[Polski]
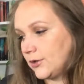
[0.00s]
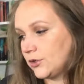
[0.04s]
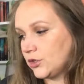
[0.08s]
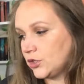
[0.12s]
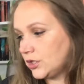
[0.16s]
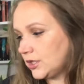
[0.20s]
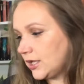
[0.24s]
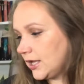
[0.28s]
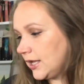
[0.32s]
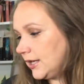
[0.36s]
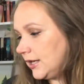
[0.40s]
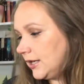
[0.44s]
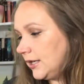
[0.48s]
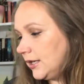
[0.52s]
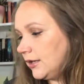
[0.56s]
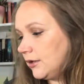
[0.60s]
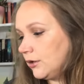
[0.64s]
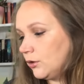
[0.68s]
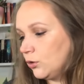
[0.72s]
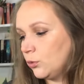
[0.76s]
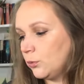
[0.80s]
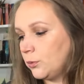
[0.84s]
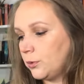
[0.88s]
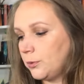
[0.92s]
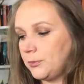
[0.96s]
cztery
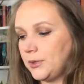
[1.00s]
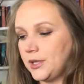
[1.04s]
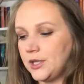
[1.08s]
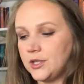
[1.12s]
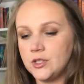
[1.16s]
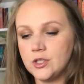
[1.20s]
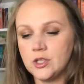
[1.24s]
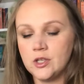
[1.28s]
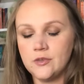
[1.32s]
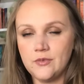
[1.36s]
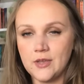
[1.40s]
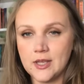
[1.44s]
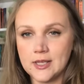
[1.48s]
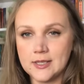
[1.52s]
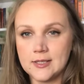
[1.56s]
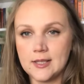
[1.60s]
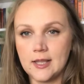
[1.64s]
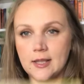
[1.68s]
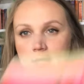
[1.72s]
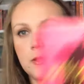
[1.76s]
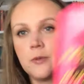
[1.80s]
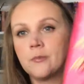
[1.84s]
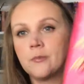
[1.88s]
lub pięć gwiazdek.